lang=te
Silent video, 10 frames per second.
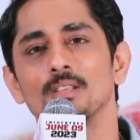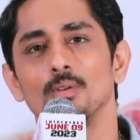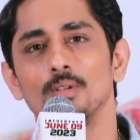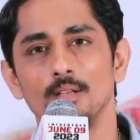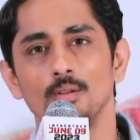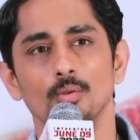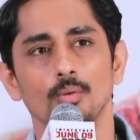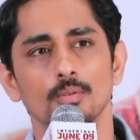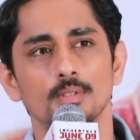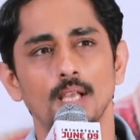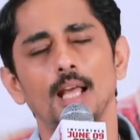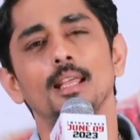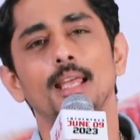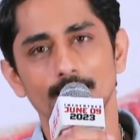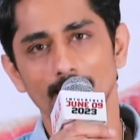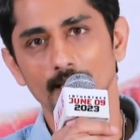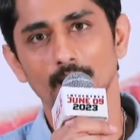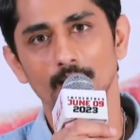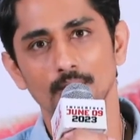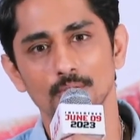సో నేను చాలా
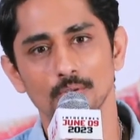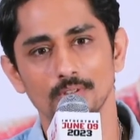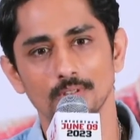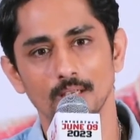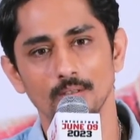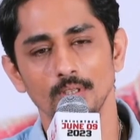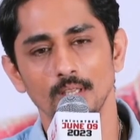ఎక్సైటెడ్గా ఎదురు చూస్తున్నాను